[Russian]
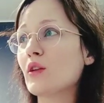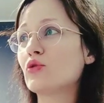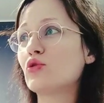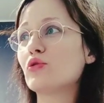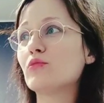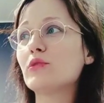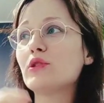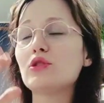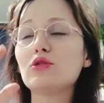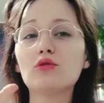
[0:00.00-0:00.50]

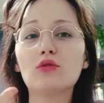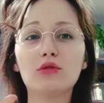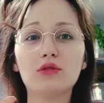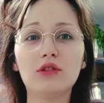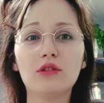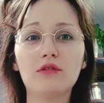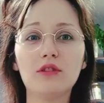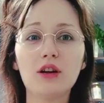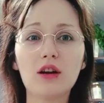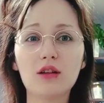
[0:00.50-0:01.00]
то мы ее
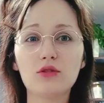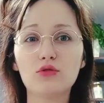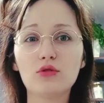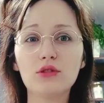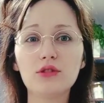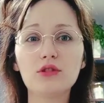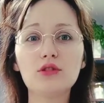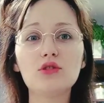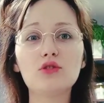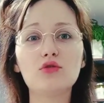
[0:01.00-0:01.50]
на веранду
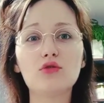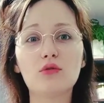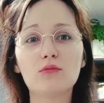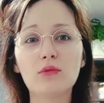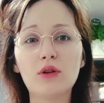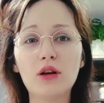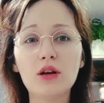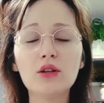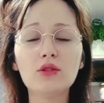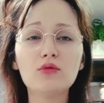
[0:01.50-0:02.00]
э.
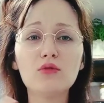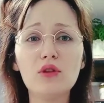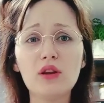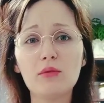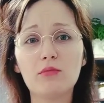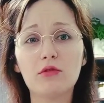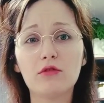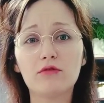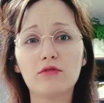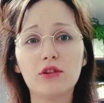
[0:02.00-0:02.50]
отнесем ну,
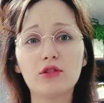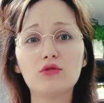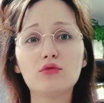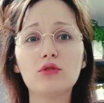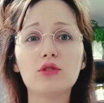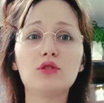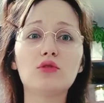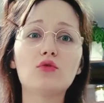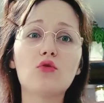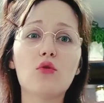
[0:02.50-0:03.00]
либо в
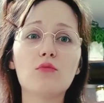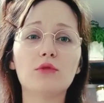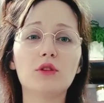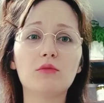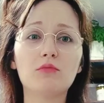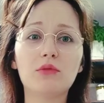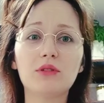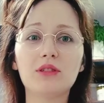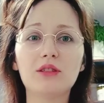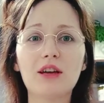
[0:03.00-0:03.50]
одной из
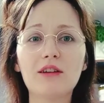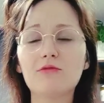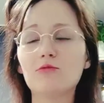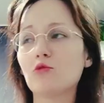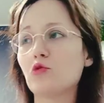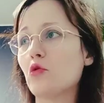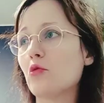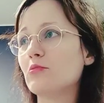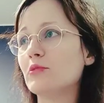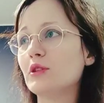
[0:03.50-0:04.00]
комнат
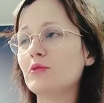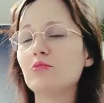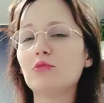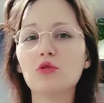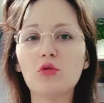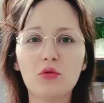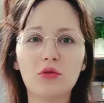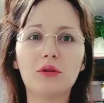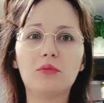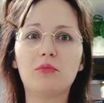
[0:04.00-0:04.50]
поставим, комнат
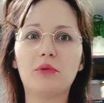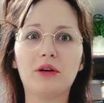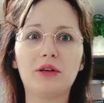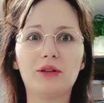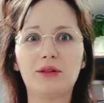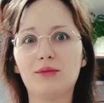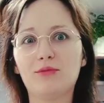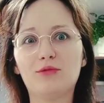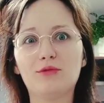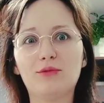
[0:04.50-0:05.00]
много,
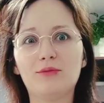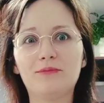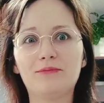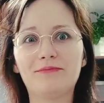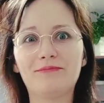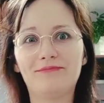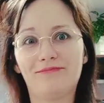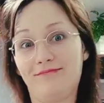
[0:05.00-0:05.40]
поэтому